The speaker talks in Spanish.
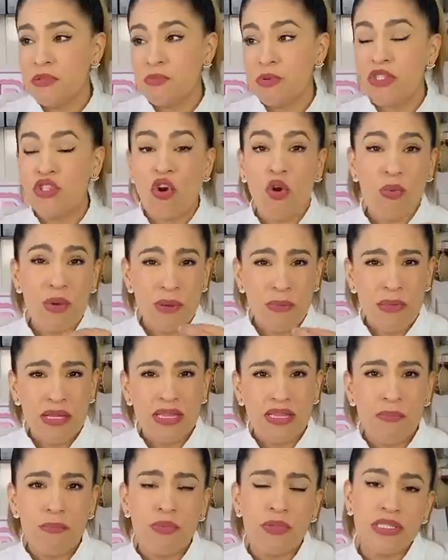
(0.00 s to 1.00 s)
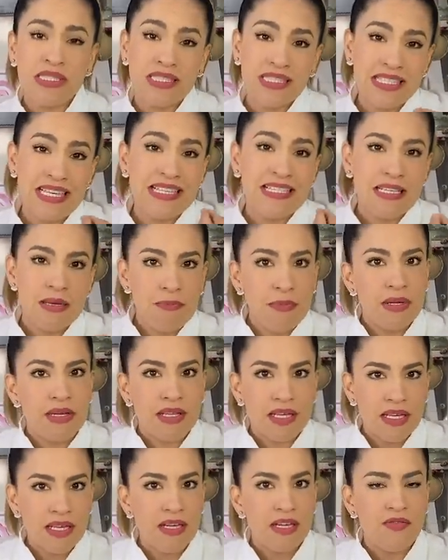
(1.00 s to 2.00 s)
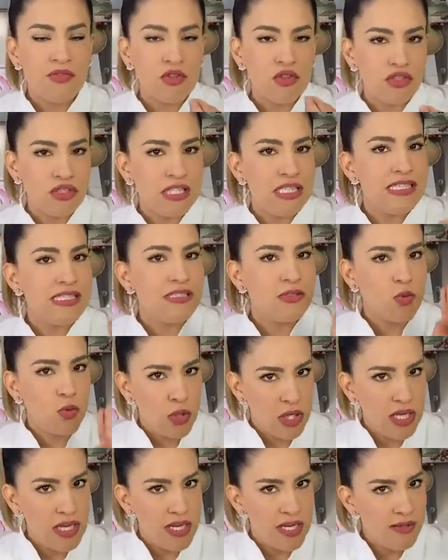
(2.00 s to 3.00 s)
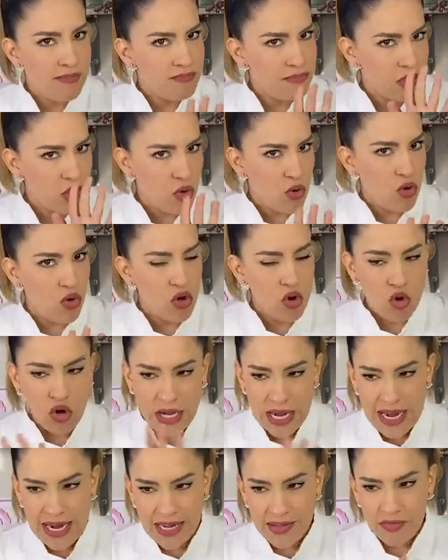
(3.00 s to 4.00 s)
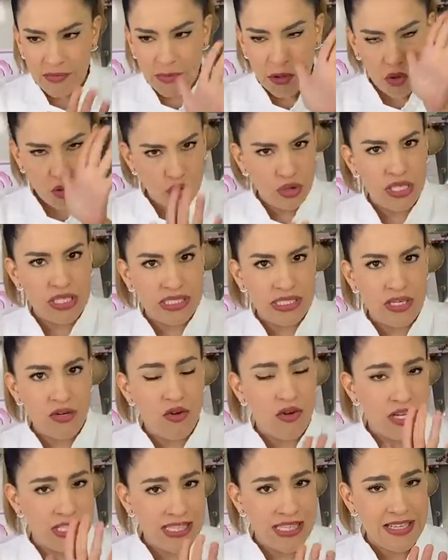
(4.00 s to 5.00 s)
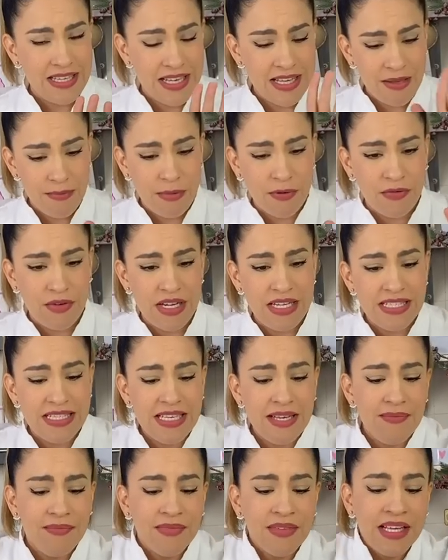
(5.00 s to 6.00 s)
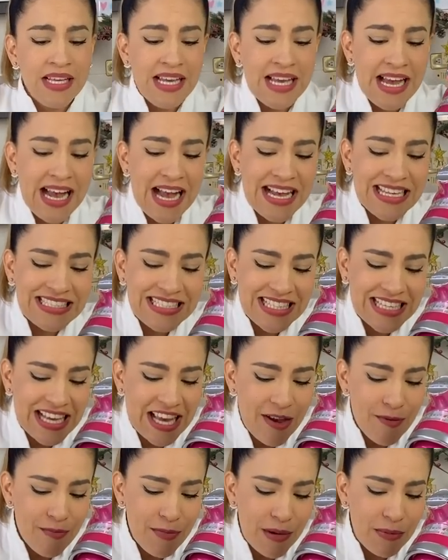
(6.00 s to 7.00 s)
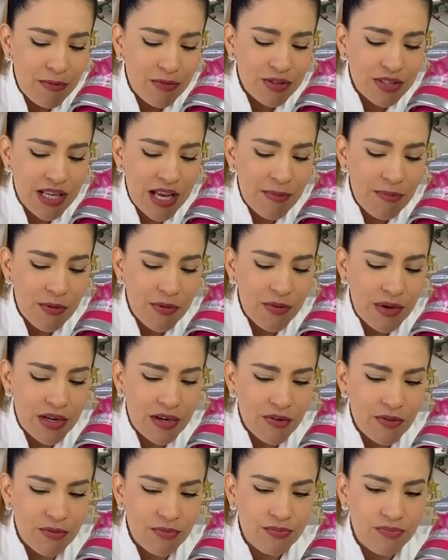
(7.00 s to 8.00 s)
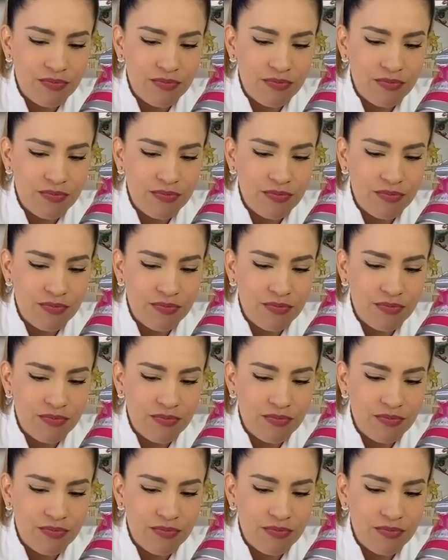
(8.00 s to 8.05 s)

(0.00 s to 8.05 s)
pues obviamente pues se echa a perder, entonces cuídanle o lo que hagan, mejor utilicenlo ese día de preferencia, así que vamos a probarlo.